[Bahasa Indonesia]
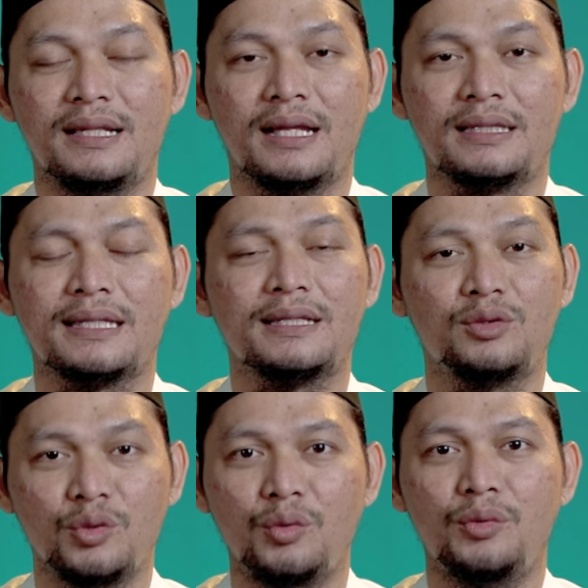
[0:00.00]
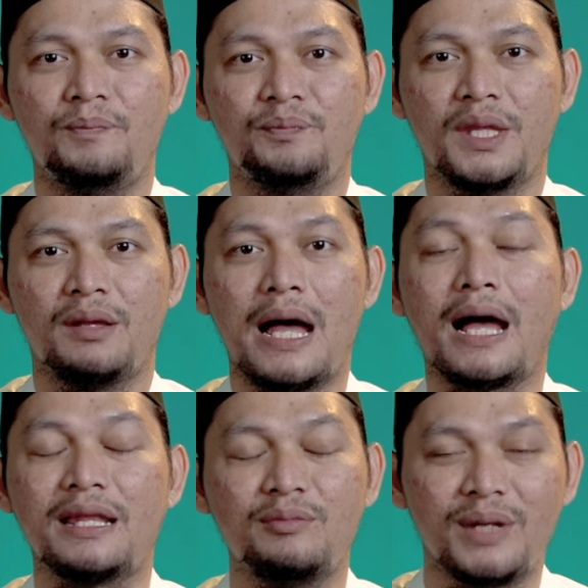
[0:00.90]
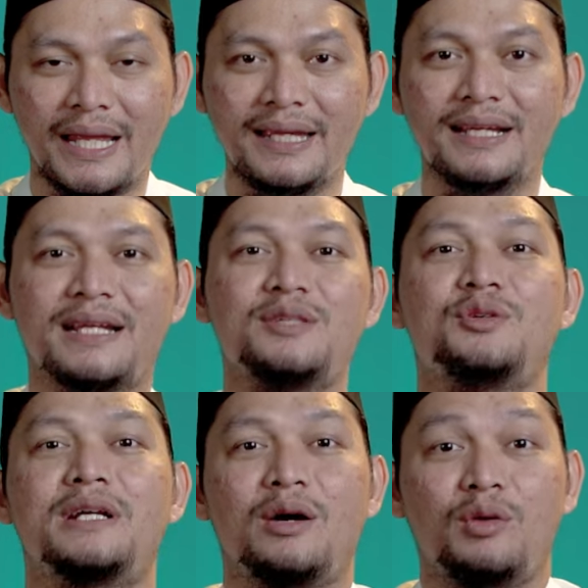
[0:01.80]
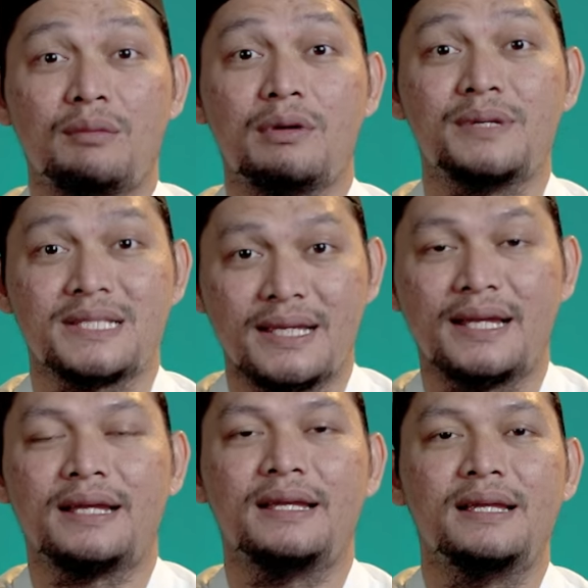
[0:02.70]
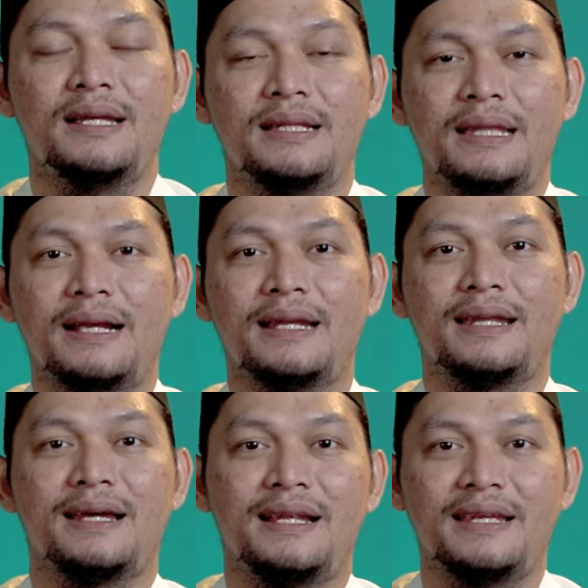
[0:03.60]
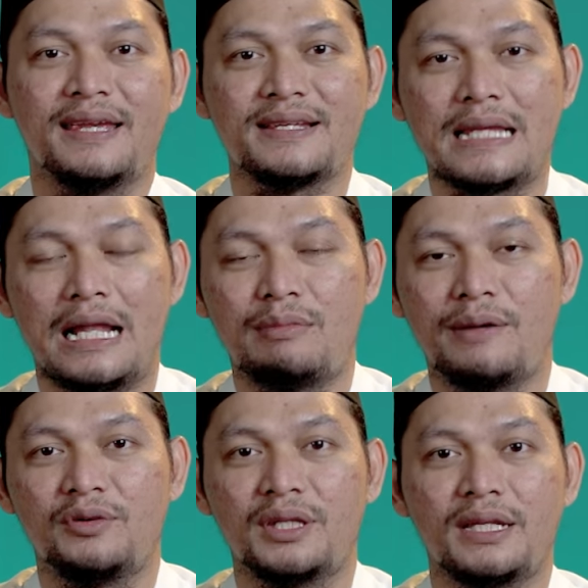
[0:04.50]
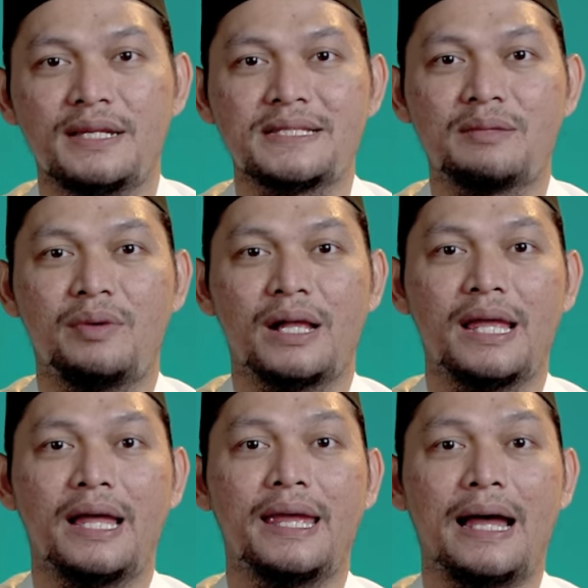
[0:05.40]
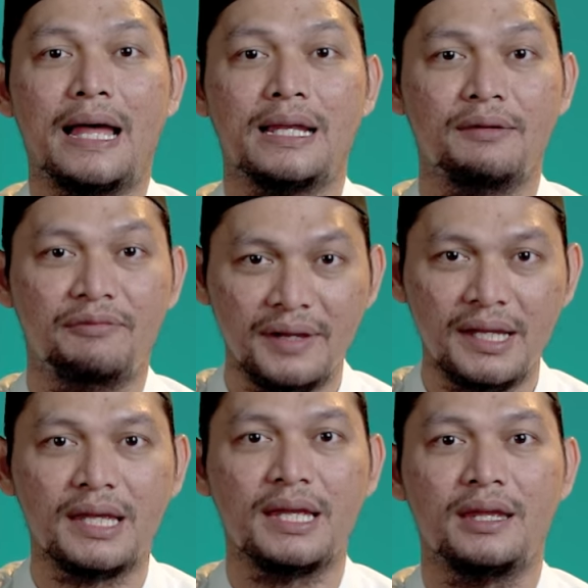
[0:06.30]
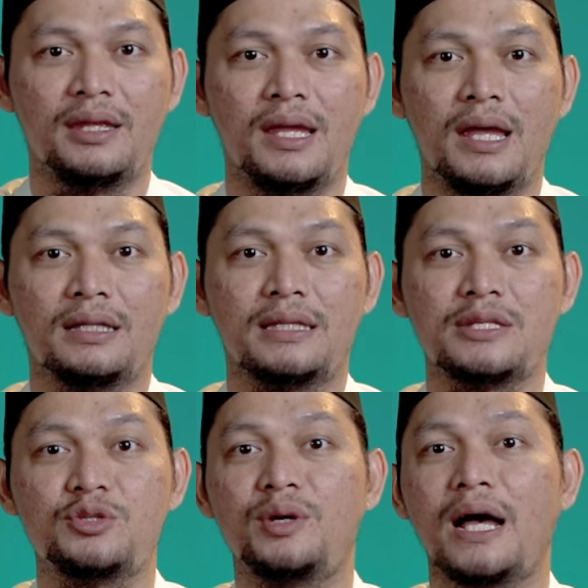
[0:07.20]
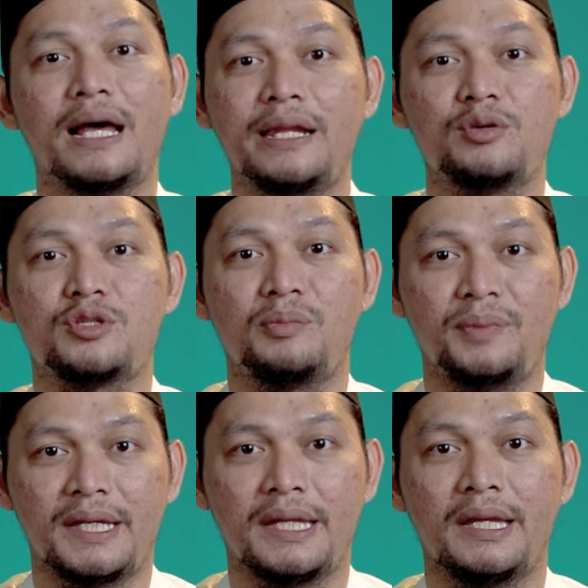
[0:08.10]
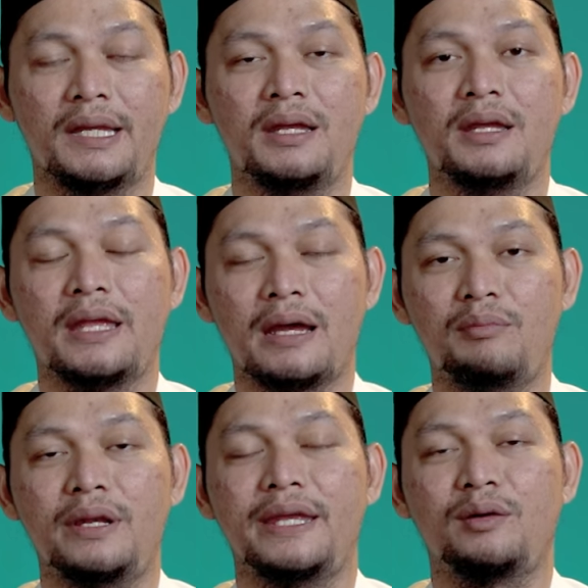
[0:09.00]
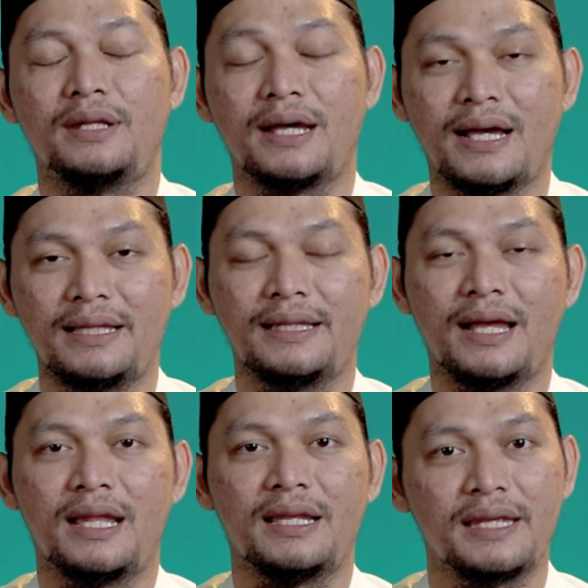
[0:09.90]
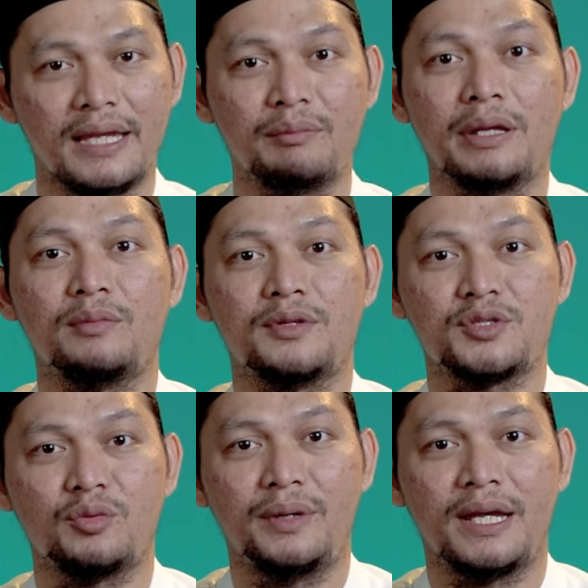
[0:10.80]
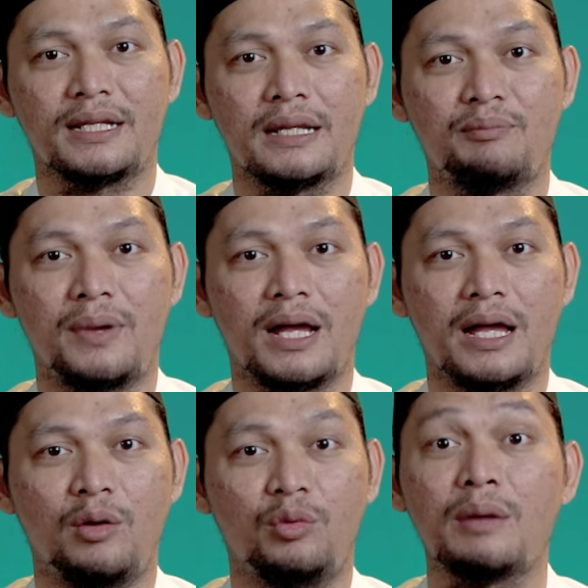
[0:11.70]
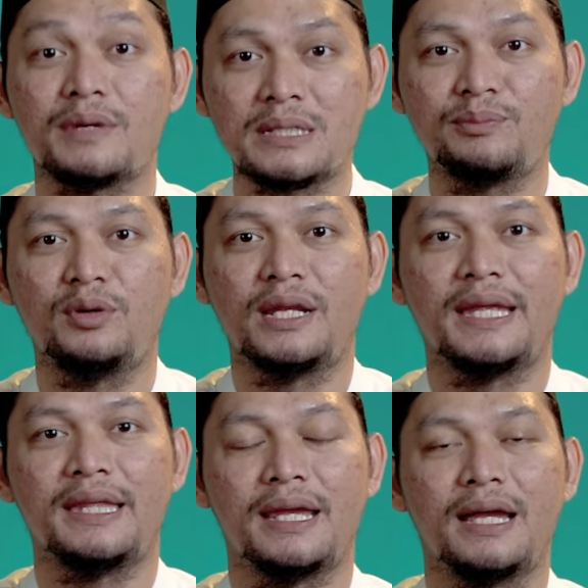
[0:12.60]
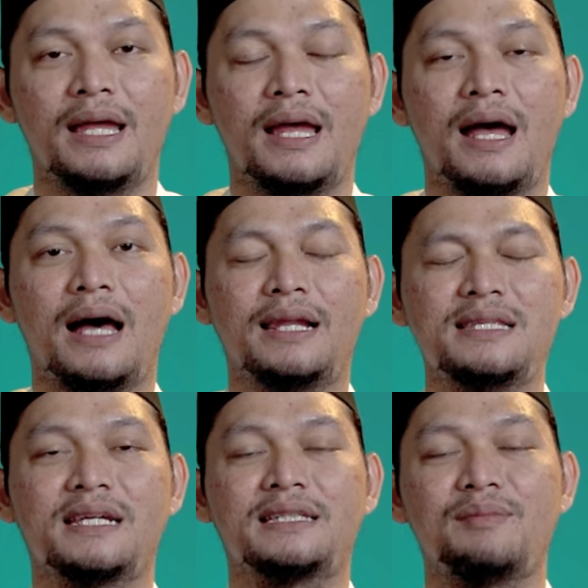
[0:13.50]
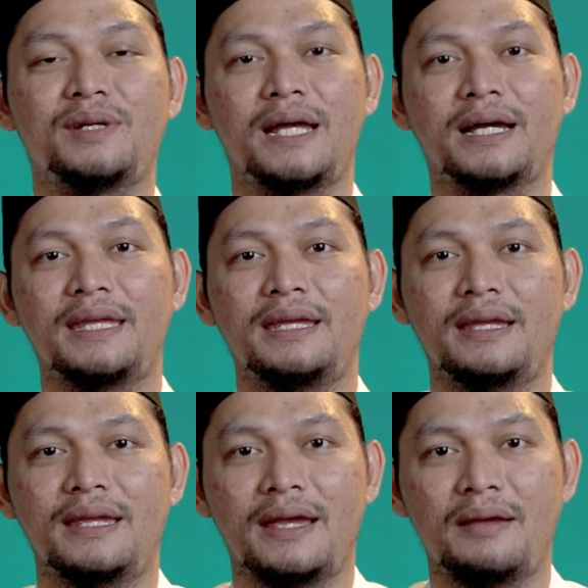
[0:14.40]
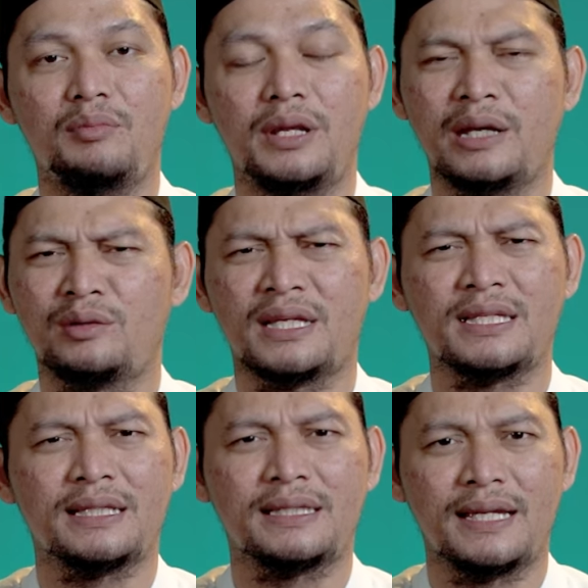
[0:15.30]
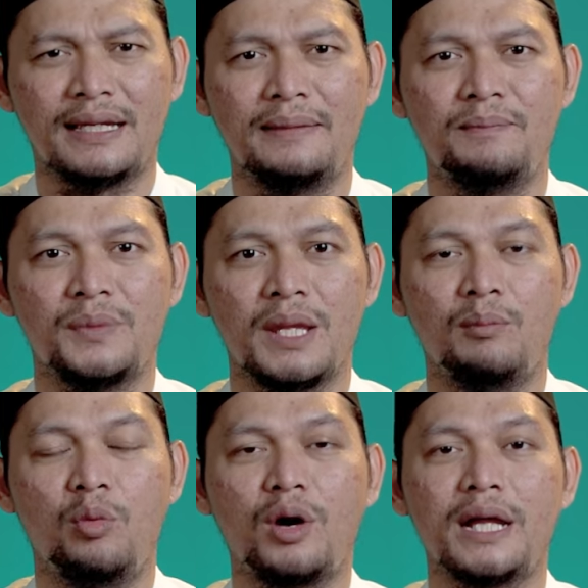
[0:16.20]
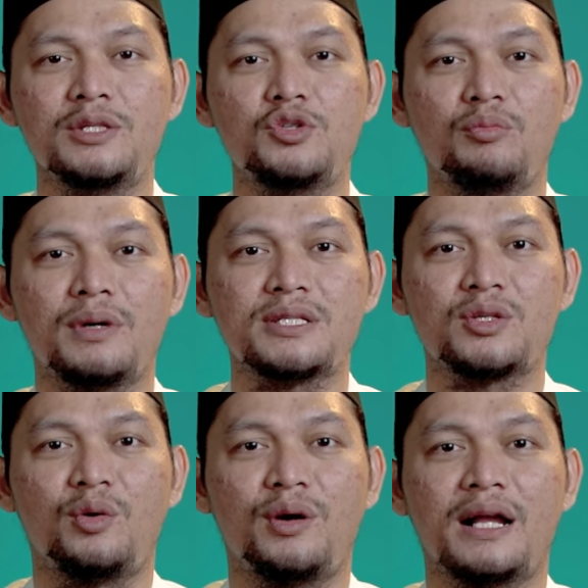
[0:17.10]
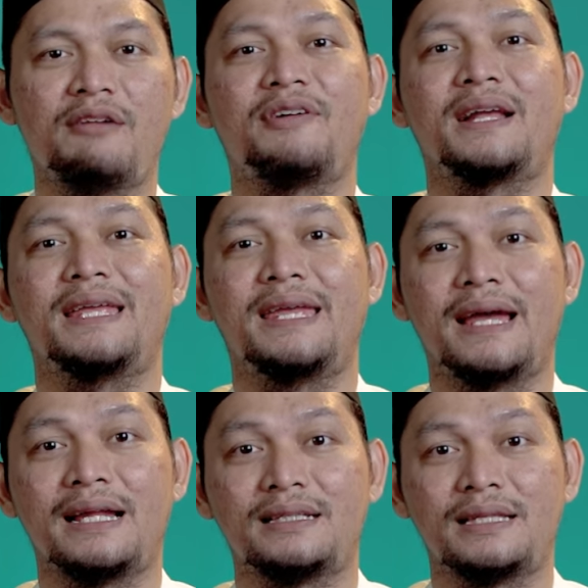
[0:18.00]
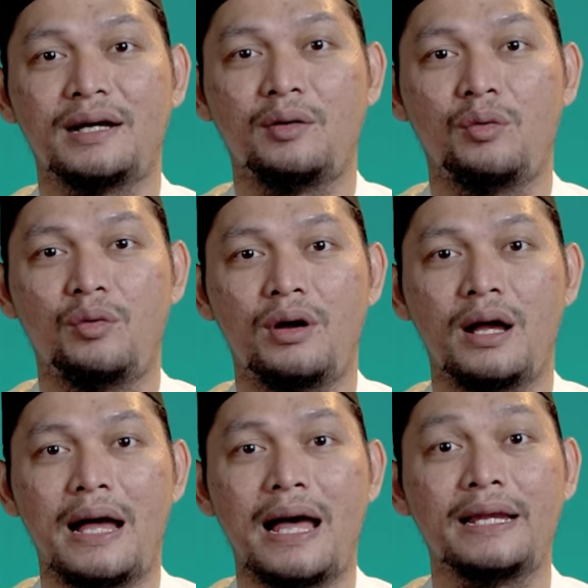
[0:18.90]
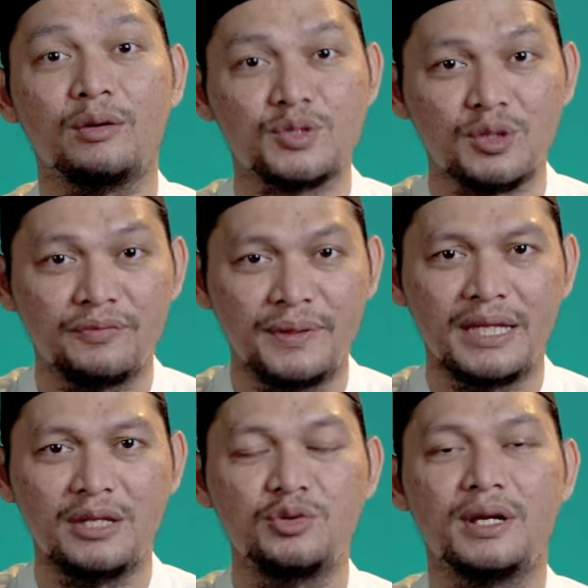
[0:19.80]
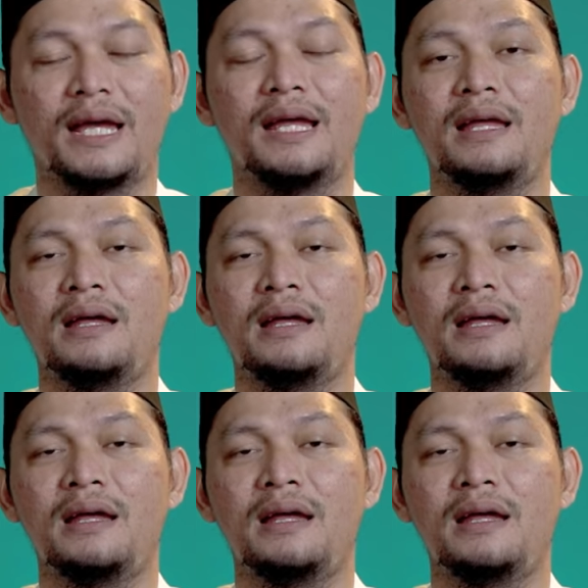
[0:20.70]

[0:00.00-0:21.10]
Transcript: dan tentu akan melahirkan juga ulama besar. Dikenal Kiai Sahal Mahfud ini sebagai ahli fikih dan juga ahli usul fikih. Ya, beliau dekat dengan Kiai Maimun Zubair dan para ulama sepuh lainnya. Ada cerita menarik ya, beliau ternyata bukan cuma seorang fakih atau ahli usul fikih juga,